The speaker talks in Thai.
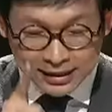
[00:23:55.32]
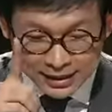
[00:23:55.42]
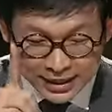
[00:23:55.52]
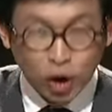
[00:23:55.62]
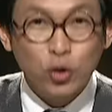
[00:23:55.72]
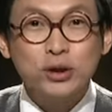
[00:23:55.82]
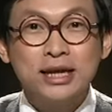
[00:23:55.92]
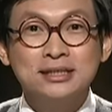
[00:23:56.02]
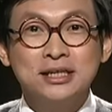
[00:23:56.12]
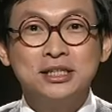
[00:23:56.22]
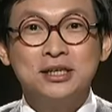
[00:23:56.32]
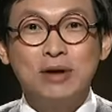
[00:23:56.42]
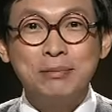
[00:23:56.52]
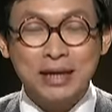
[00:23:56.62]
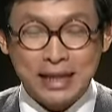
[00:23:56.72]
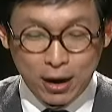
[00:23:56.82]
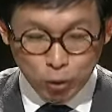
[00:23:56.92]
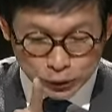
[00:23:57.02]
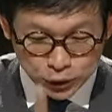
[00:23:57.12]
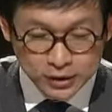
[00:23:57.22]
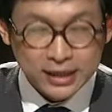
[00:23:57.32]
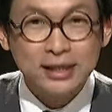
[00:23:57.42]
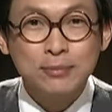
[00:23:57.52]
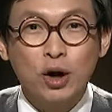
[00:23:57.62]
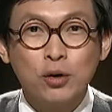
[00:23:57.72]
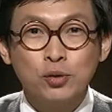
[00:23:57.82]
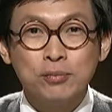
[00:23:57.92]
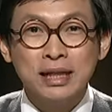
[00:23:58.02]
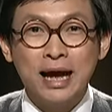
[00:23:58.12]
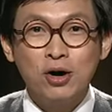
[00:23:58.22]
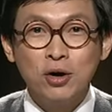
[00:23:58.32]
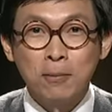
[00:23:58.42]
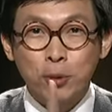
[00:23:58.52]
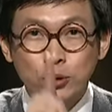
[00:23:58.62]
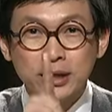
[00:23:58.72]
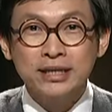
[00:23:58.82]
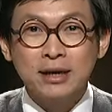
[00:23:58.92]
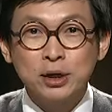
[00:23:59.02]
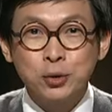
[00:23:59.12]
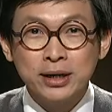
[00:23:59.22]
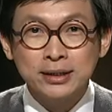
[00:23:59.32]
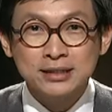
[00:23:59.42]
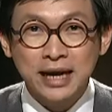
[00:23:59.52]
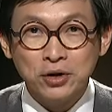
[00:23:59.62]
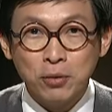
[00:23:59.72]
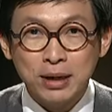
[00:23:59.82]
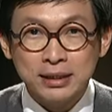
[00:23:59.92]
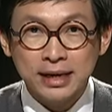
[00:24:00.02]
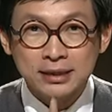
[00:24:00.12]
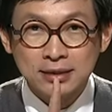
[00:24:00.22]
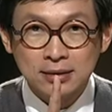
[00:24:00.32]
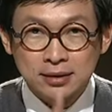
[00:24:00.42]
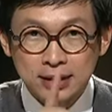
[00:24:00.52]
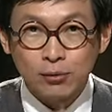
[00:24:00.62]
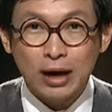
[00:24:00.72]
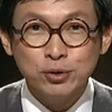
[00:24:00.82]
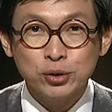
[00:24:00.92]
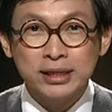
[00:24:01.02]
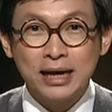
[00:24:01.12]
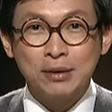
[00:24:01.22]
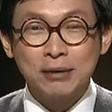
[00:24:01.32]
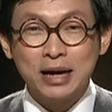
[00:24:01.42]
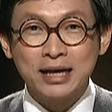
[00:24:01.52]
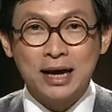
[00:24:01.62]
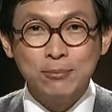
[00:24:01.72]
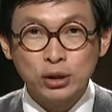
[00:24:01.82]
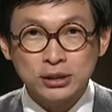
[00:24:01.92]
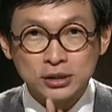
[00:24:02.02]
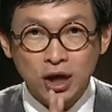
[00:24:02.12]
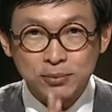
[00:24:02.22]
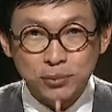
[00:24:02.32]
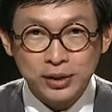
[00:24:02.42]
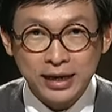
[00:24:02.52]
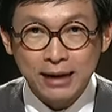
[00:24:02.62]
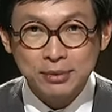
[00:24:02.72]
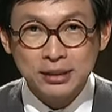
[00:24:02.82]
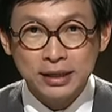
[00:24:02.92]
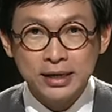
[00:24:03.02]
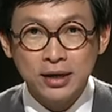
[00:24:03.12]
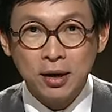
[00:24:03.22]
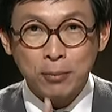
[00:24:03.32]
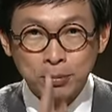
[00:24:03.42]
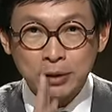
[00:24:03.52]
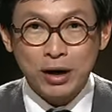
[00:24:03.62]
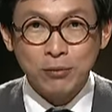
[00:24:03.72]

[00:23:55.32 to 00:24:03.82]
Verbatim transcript: งคดีของคุณทักษิณชินวัตรไปแล้ว คุณสนธิลิมทองกุลไปแล้วพรุ่งนี้จะมาคุยเรื่องใหญ่ของประเทศคือเรื่องความยุติธรรมครับและทั้งหมดคือตอบโจทย์ในค่ำคืนนี้ พบกันให